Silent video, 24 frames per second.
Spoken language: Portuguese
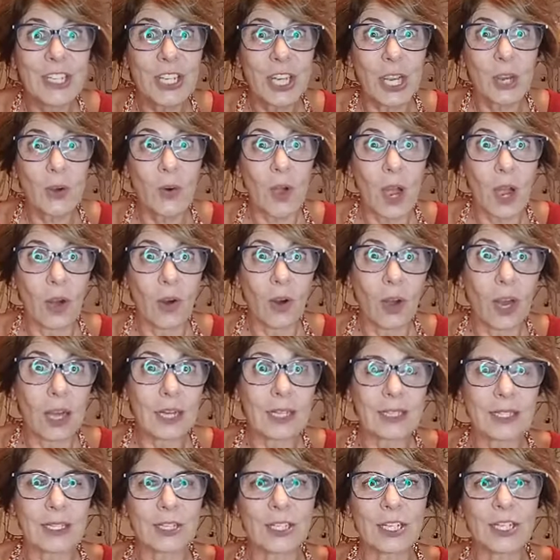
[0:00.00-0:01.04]
chegou a
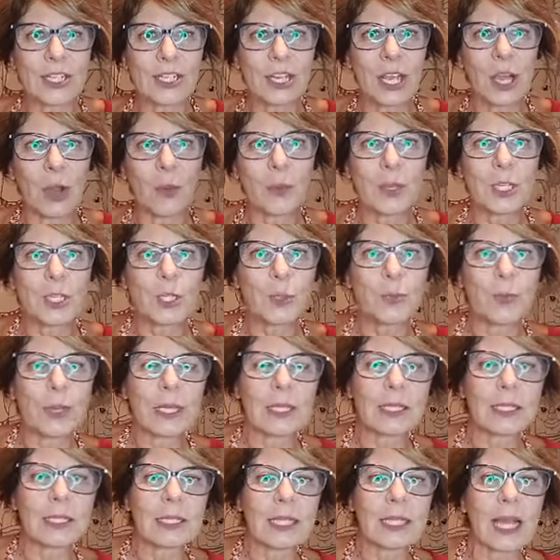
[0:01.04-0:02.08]
hora da gente realmente
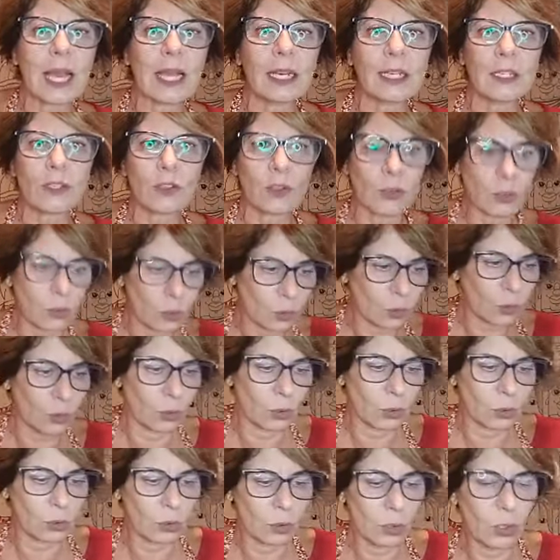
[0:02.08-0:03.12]
pensar nisso
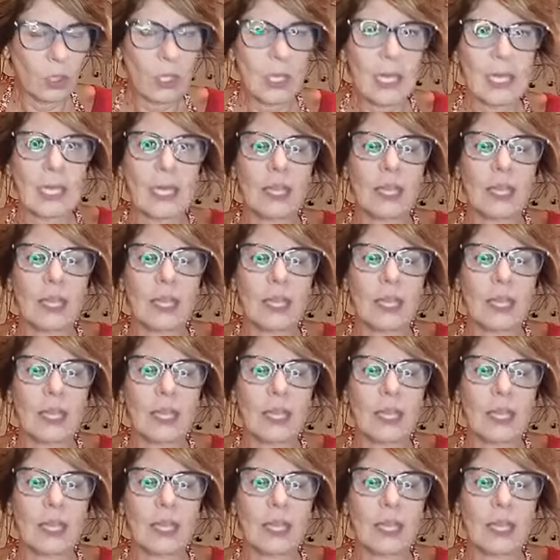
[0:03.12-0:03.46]
tudo